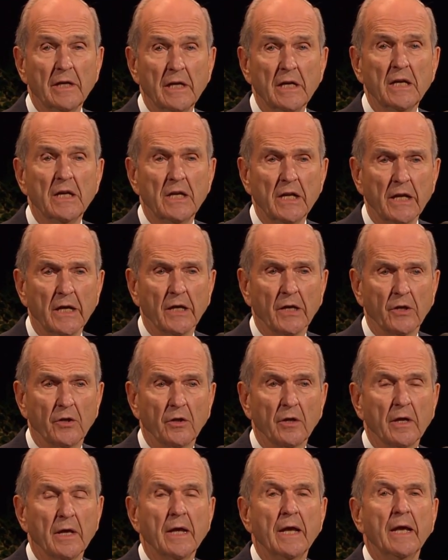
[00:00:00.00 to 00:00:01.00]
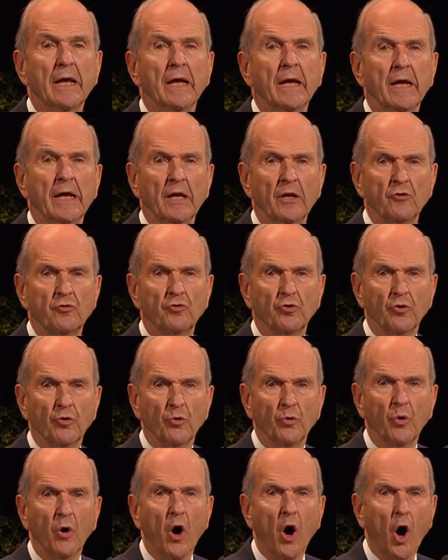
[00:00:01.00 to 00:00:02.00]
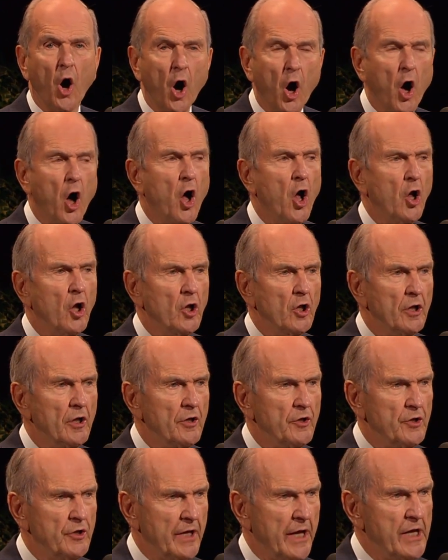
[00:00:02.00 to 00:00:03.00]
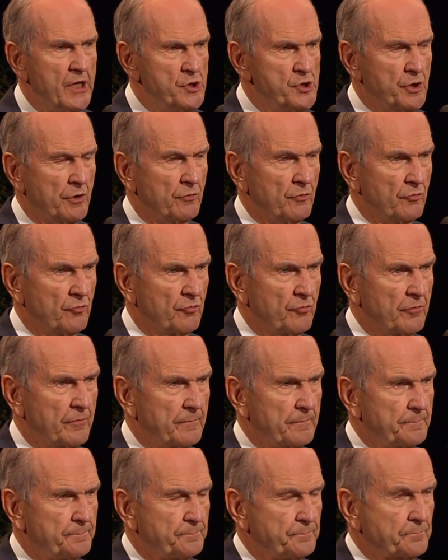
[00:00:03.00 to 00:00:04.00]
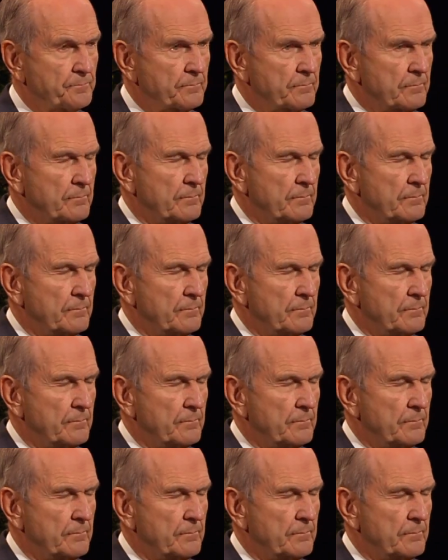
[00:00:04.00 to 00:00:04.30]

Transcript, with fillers: 主はその通りにあらゆる国々に散らされたのです。